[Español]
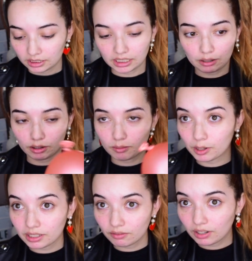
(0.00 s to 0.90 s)
Ya no hay
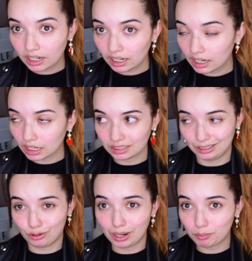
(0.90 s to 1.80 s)
como desinflarla,
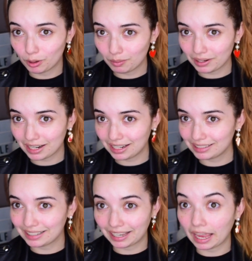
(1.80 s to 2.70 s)
casi no la puedo amarrar,
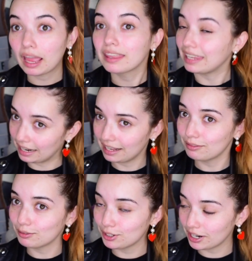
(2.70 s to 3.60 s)
así que tiene
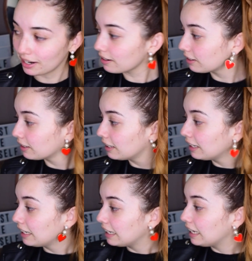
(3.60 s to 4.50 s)
que funcionar.
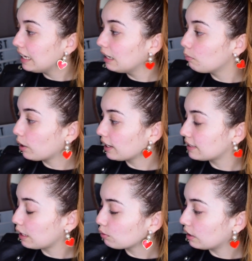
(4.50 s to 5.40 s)
Y voy a
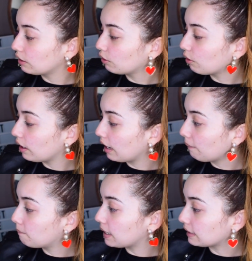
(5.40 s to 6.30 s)
estar usando
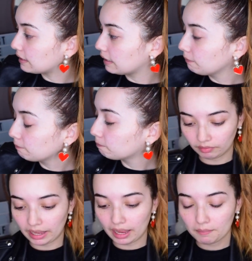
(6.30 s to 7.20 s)
la base
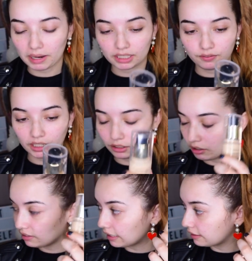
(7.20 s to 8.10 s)
de Max
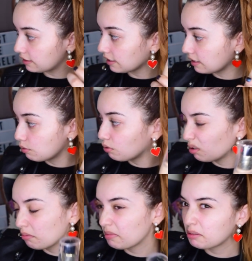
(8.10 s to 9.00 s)
Factor, esta es 3 en
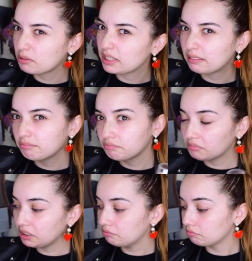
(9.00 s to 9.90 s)
1, me gusta,
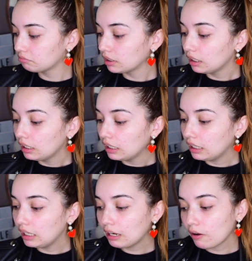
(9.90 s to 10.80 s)
sí.
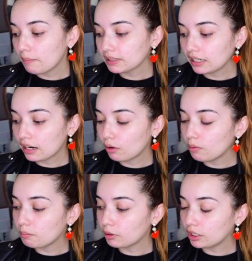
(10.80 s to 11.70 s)
Y la voy a mezclar con
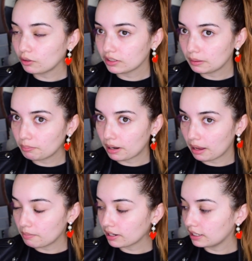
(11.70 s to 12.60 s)
un poquito de este
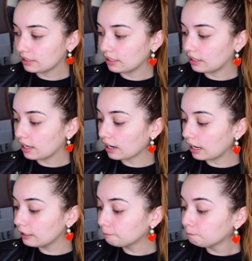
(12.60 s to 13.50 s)
primer de aceite de argán.